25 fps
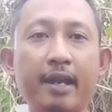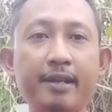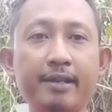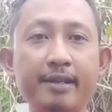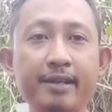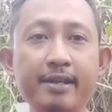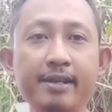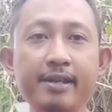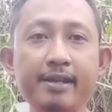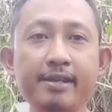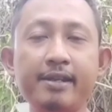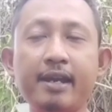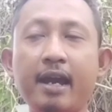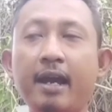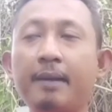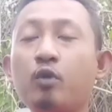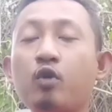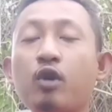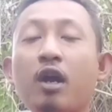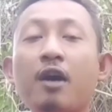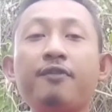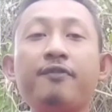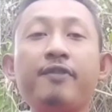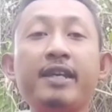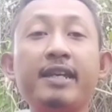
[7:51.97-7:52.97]
jadi yang
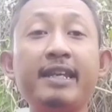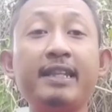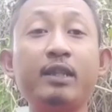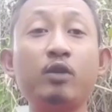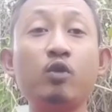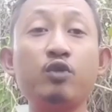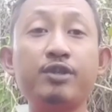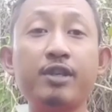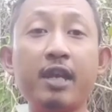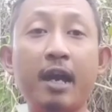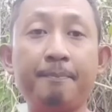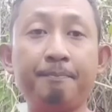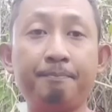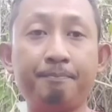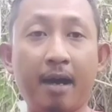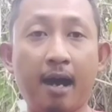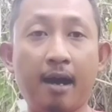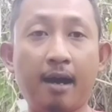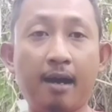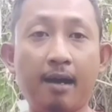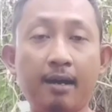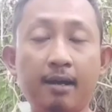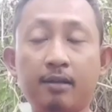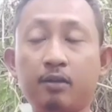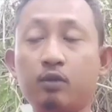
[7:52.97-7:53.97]
munafik itu
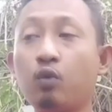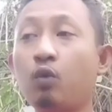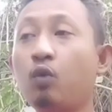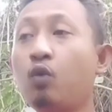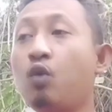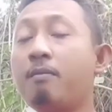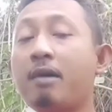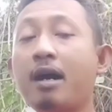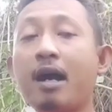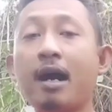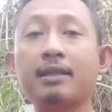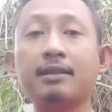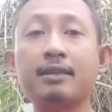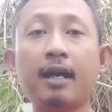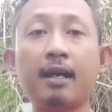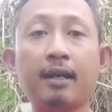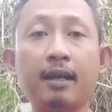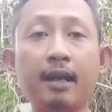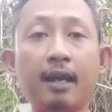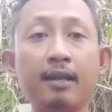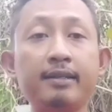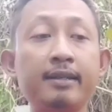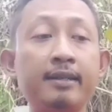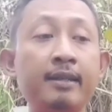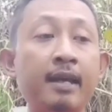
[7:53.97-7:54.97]
siapa dulu
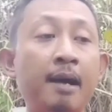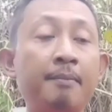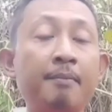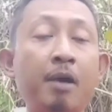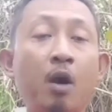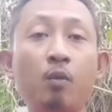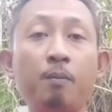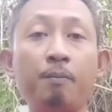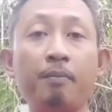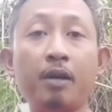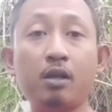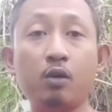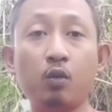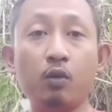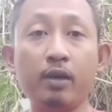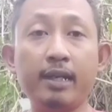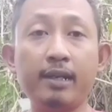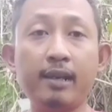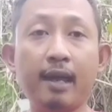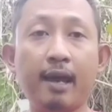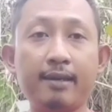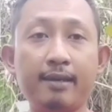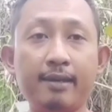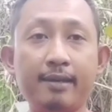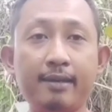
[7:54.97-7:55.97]
mengatakan tidak mau
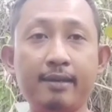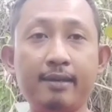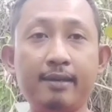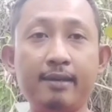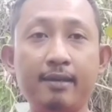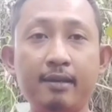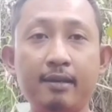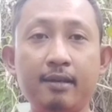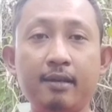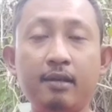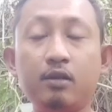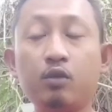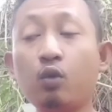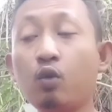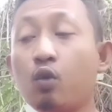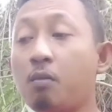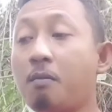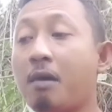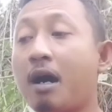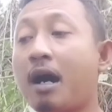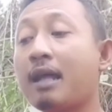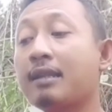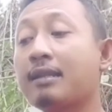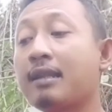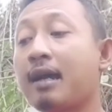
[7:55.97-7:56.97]
peduli lagi dulu
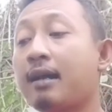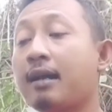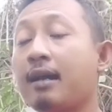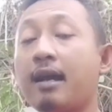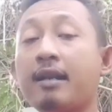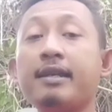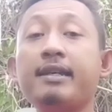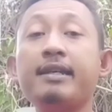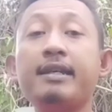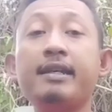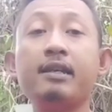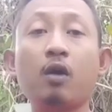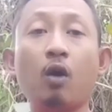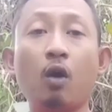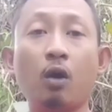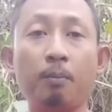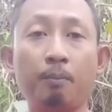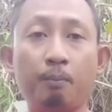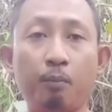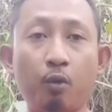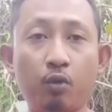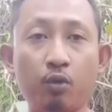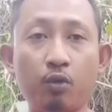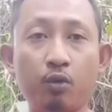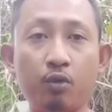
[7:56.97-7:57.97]
mengatakan ingin
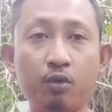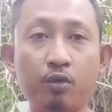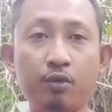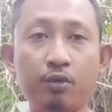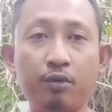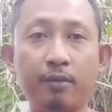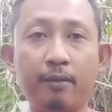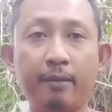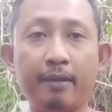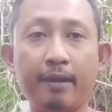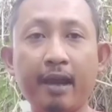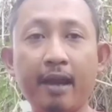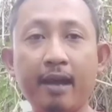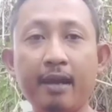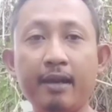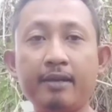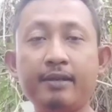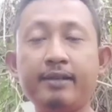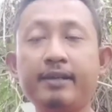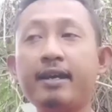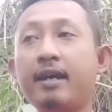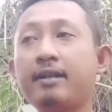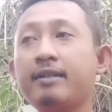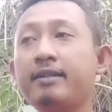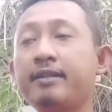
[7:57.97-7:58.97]
golput ya
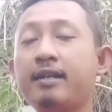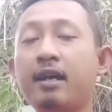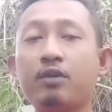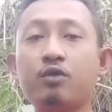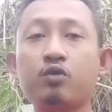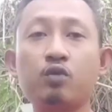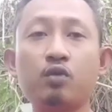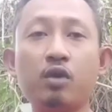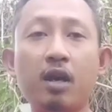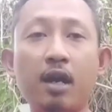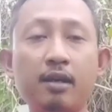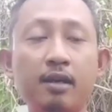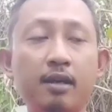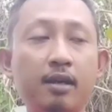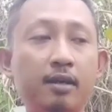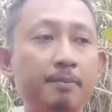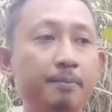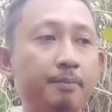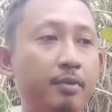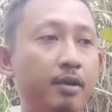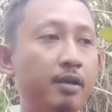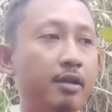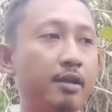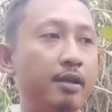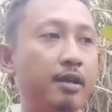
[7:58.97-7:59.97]
dia tidak suka dengan
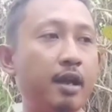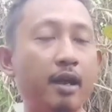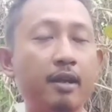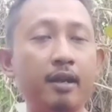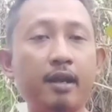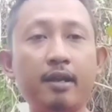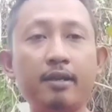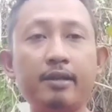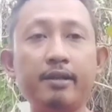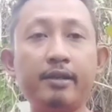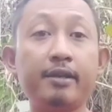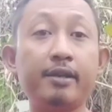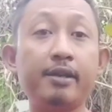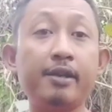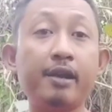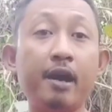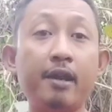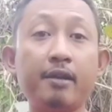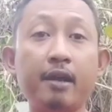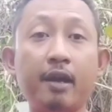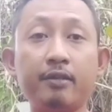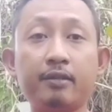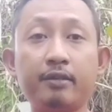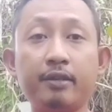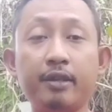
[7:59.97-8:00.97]
pengkhianat
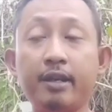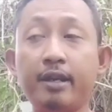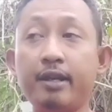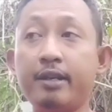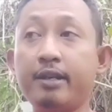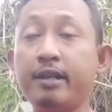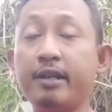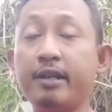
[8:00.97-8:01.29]
dikhianati